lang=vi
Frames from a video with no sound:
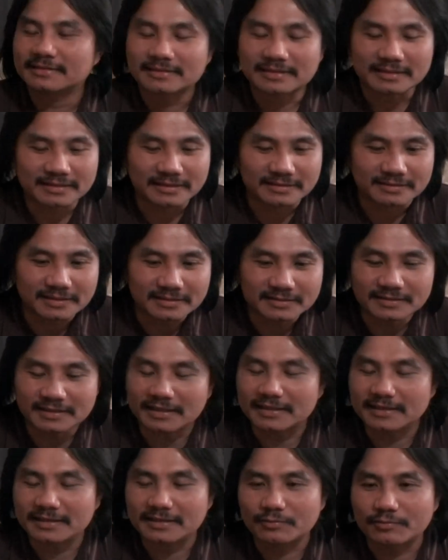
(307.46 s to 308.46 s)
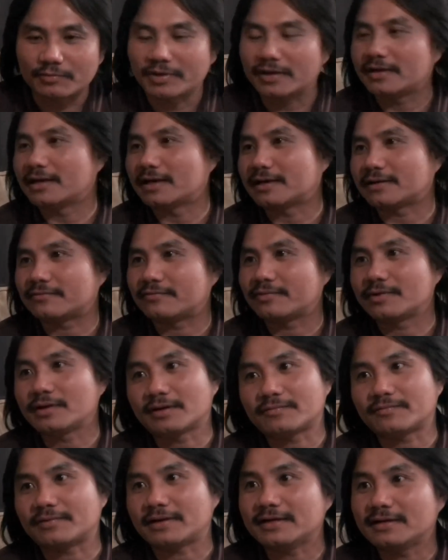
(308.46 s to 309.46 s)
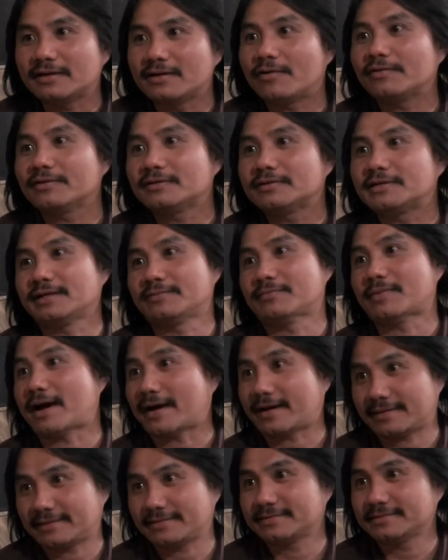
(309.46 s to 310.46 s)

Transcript: Tại vì chính trị là quyền lực, quyền lực phải đi đôi với tiền bạc.